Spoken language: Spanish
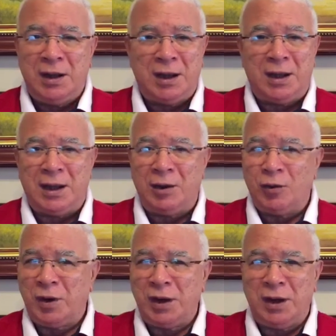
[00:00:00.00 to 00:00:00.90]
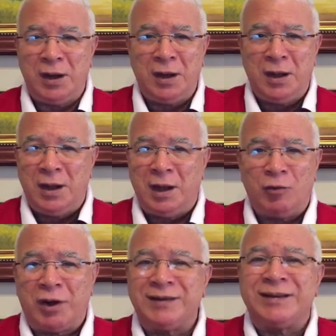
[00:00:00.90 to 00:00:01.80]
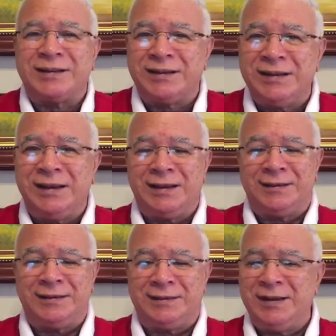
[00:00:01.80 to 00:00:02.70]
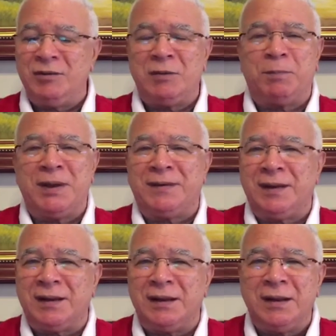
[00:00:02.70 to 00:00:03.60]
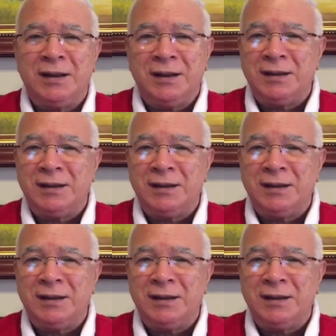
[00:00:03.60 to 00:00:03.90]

a, lo que, a lo que existía. Existía una especie de,